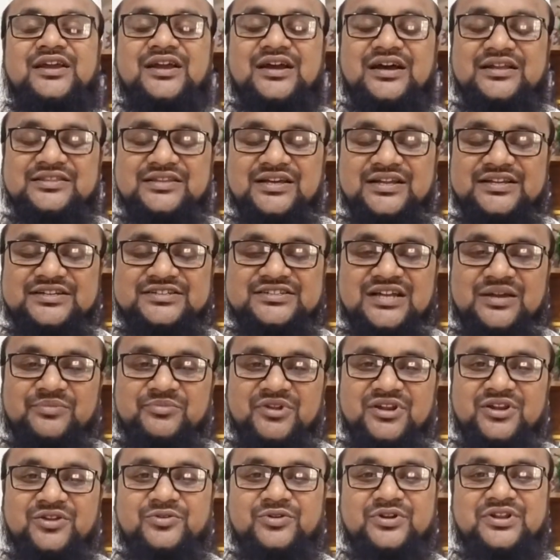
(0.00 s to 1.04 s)
কাতারে
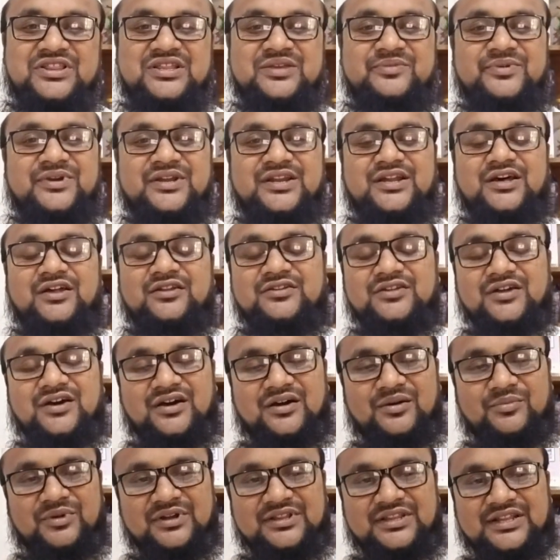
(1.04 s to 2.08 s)
সামিল করে দিবেন আল্লাহ
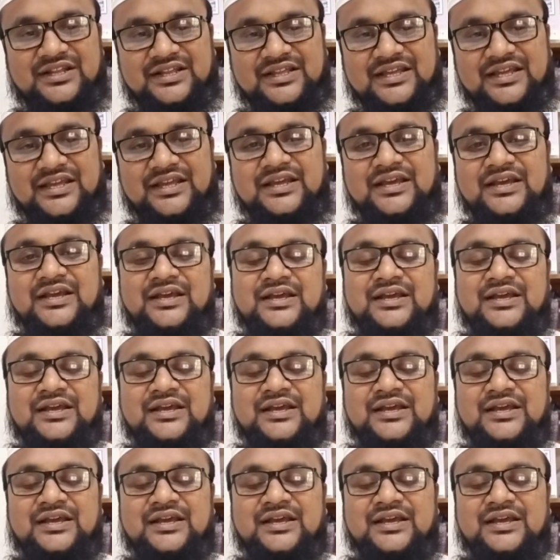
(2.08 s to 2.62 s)
আমাদেরকে